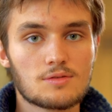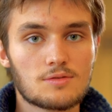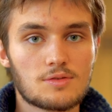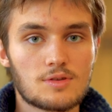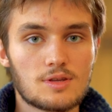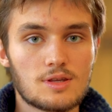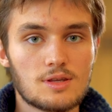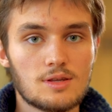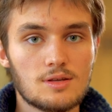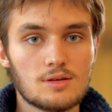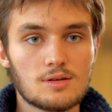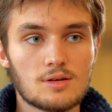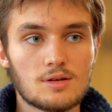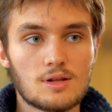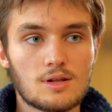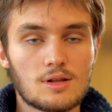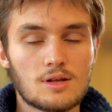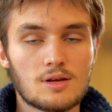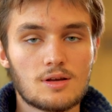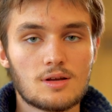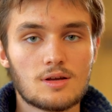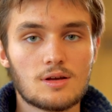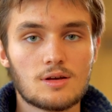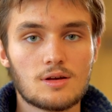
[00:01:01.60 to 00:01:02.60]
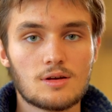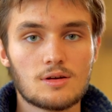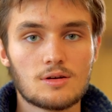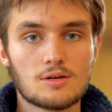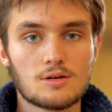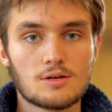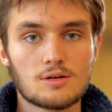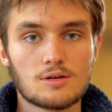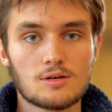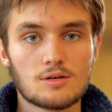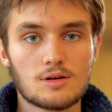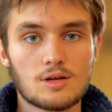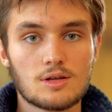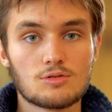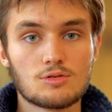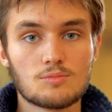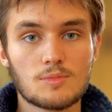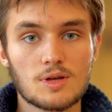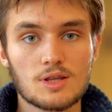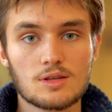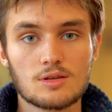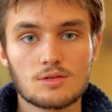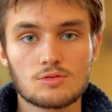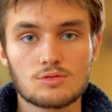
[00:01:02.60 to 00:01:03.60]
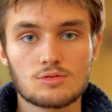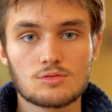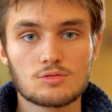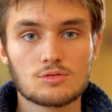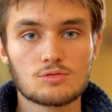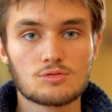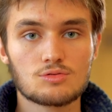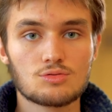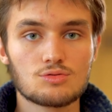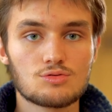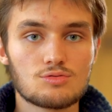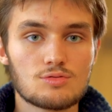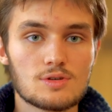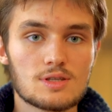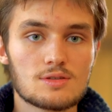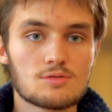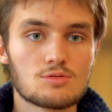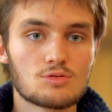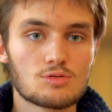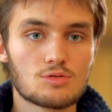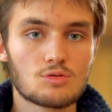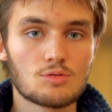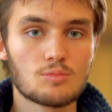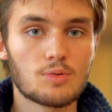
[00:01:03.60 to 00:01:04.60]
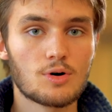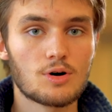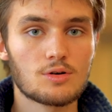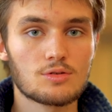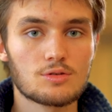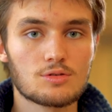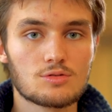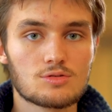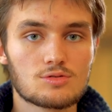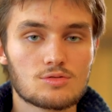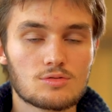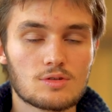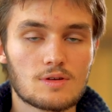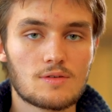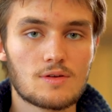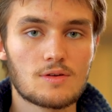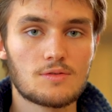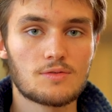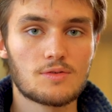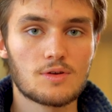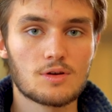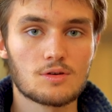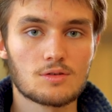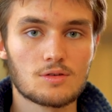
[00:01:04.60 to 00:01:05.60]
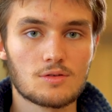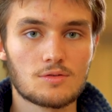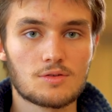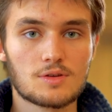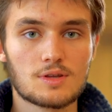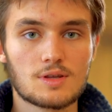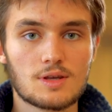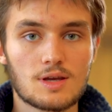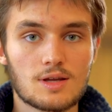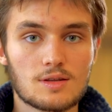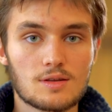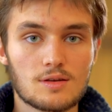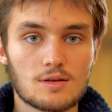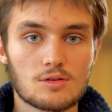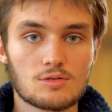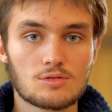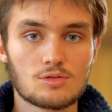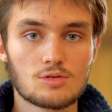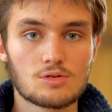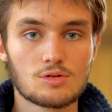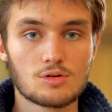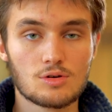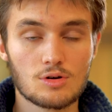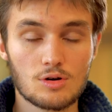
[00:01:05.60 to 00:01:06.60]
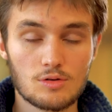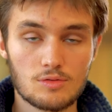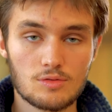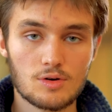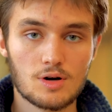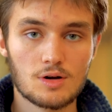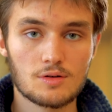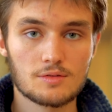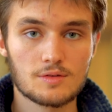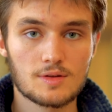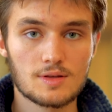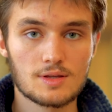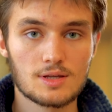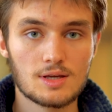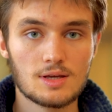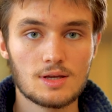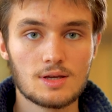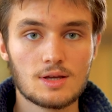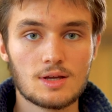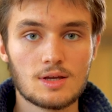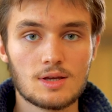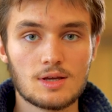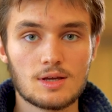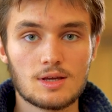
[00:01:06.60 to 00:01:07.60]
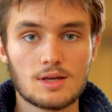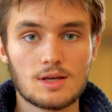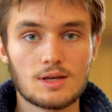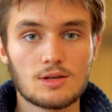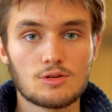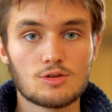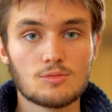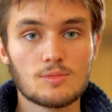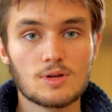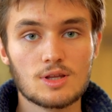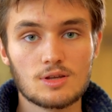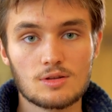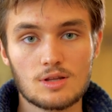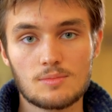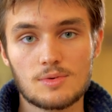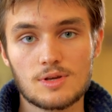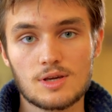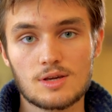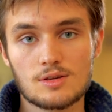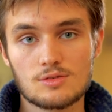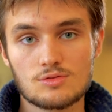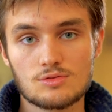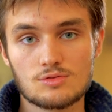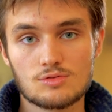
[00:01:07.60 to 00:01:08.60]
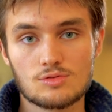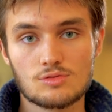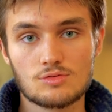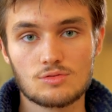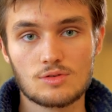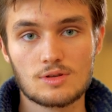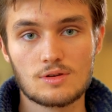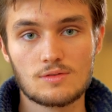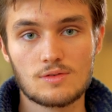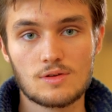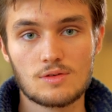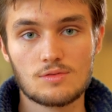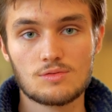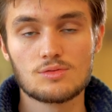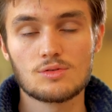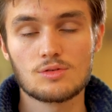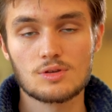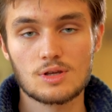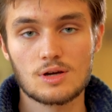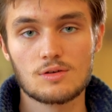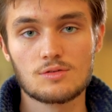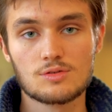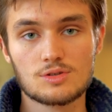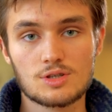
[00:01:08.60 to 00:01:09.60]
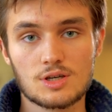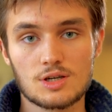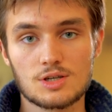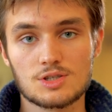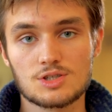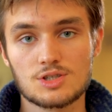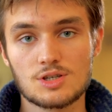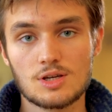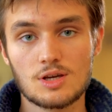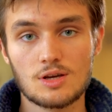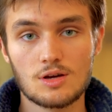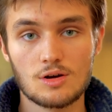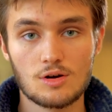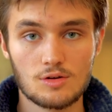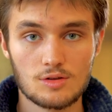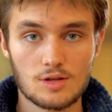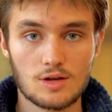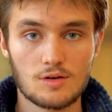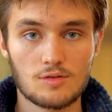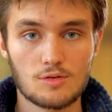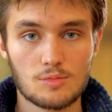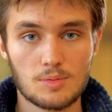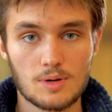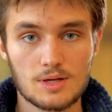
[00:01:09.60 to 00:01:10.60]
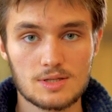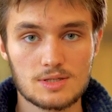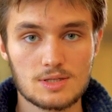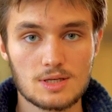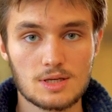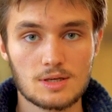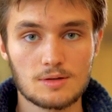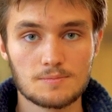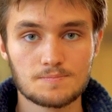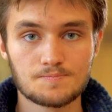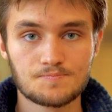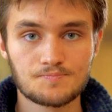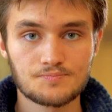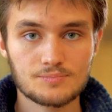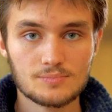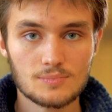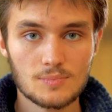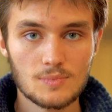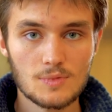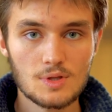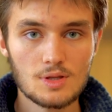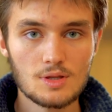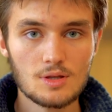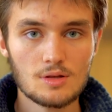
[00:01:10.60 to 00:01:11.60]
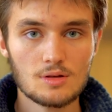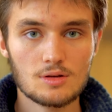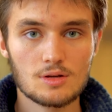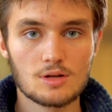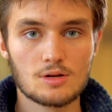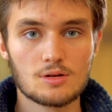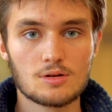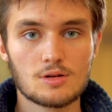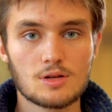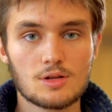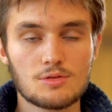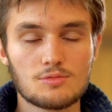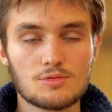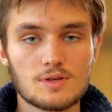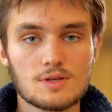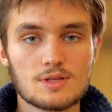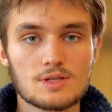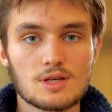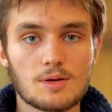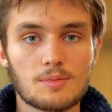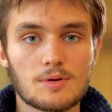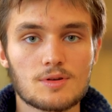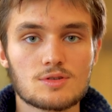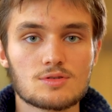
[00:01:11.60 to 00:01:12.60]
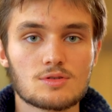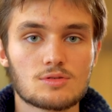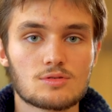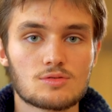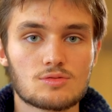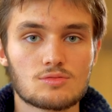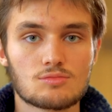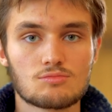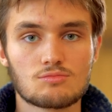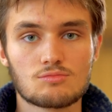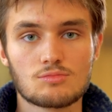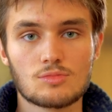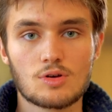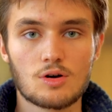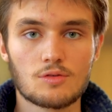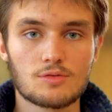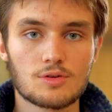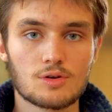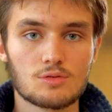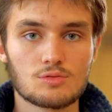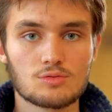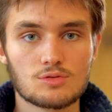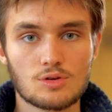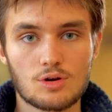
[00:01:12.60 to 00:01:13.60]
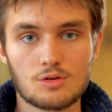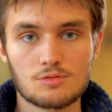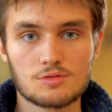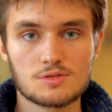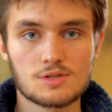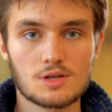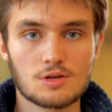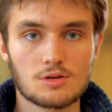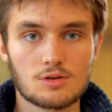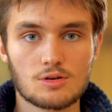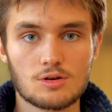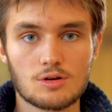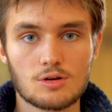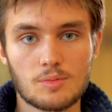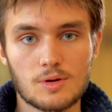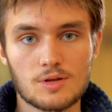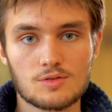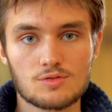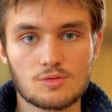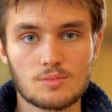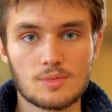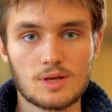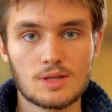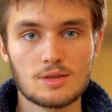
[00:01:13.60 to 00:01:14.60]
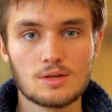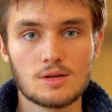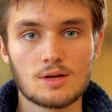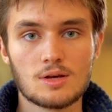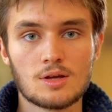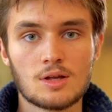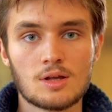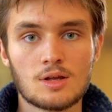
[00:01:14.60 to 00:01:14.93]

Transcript: amphis euh, et de mettre tout de suite, de comprendre ce qu'on avait fait en amphithéâtre, de le revoir en TD et de mettre en application ce qu'on avait vu en travaux dirigés, en travaux pratiques. Euh, L'IUT, ça représente environ 35 heures par semaine